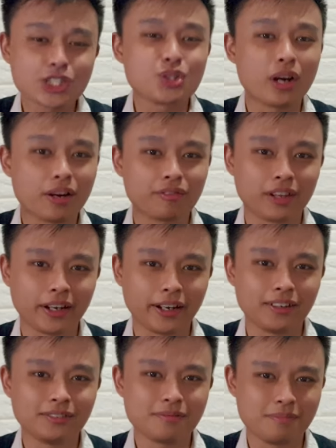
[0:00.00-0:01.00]
to have lah ya,
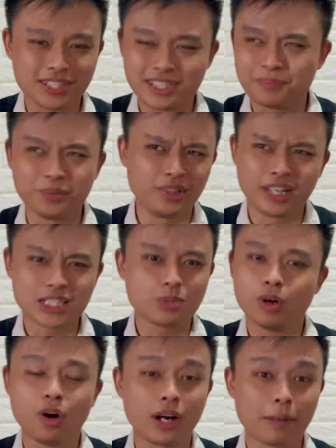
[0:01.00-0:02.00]
meskipun nggak
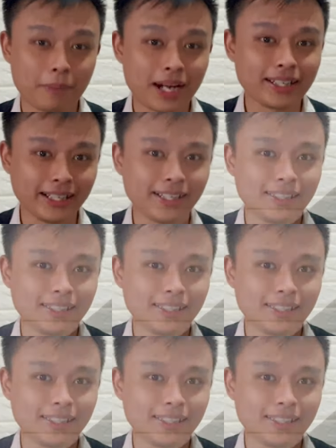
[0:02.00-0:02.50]
semua orang pakai.